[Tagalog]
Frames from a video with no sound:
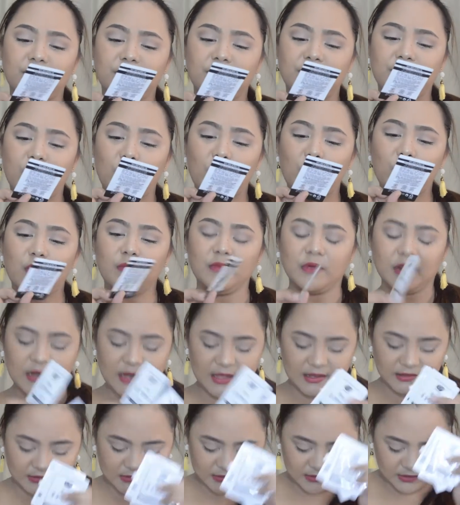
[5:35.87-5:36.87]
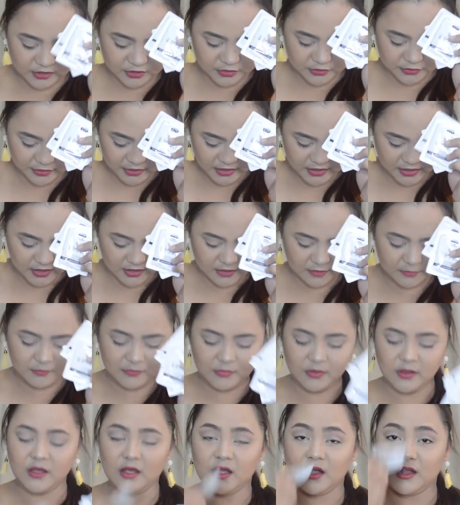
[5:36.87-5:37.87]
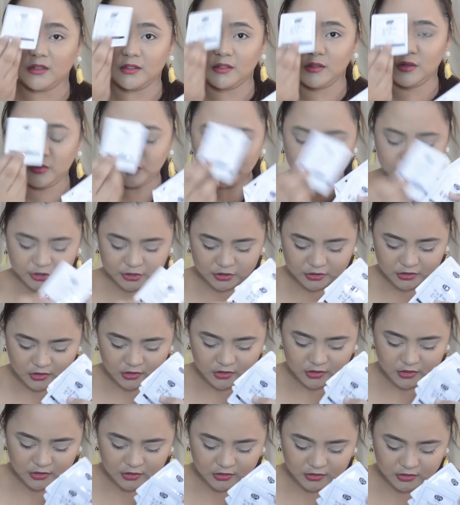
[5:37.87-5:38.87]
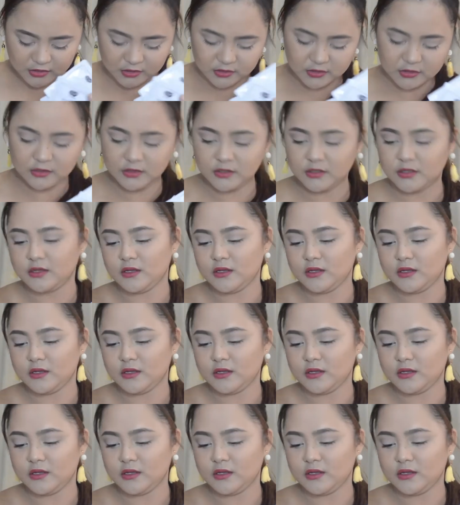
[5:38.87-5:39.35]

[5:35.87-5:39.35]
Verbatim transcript: foam cleansing cream, lotion,